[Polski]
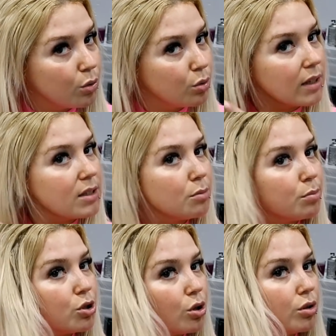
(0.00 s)
Tutaj są
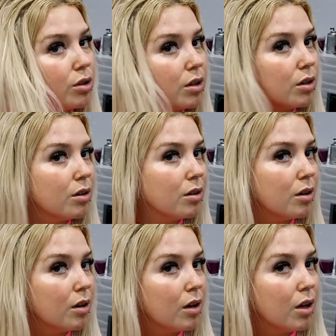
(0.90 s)
przody
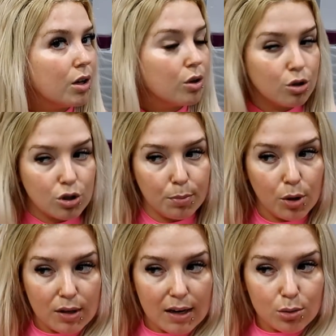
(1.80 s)

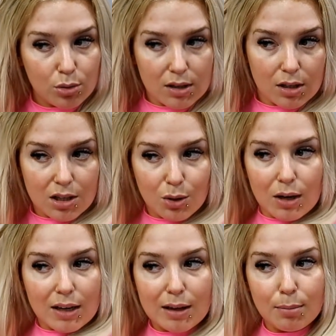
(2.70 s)
doczepione, ale tutaj te tyły
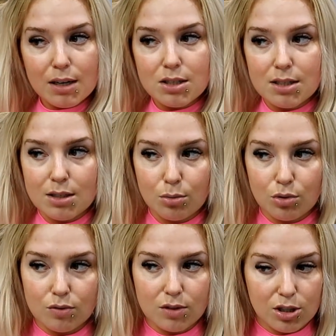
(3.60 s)
jak najbardziej są
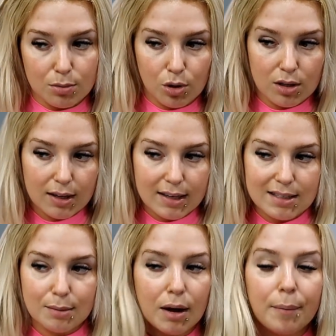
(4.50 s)
oczywiście moje, taka
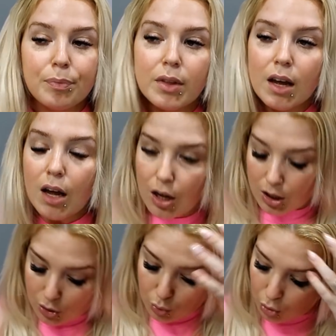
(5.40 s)
sama
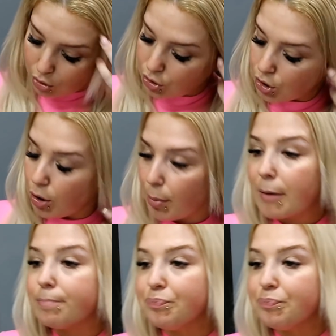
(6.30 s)
e, długość. No dobra.